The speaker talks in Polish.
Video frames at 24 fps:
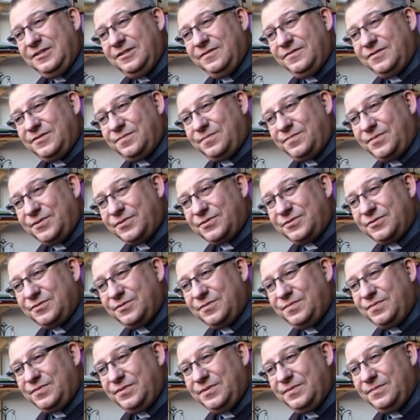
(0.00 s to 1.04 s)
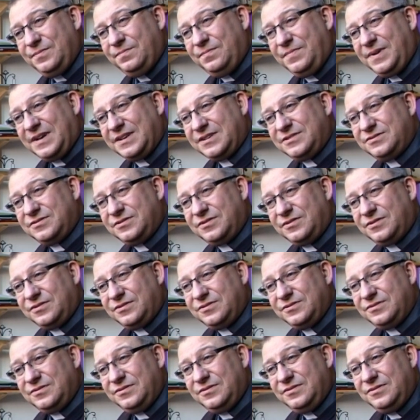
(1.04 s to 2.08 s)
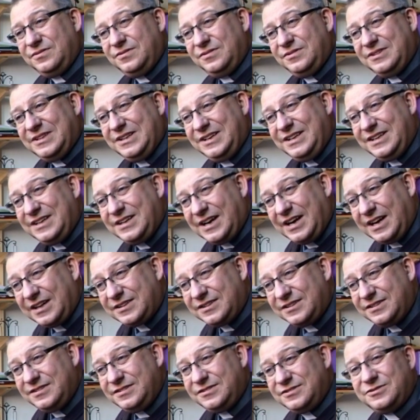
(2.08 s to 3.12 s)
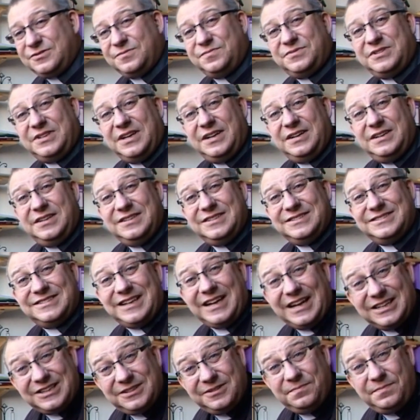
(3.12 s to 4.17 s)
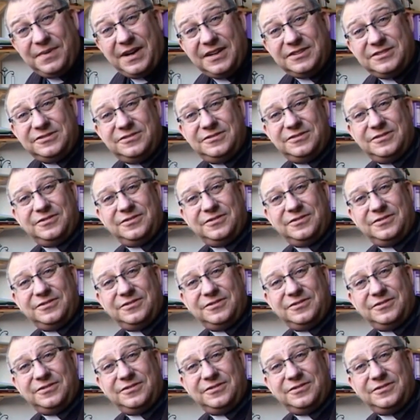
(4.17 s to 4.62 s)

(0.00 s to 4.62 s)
w sposób bardzo delikatny, subtelny zadbać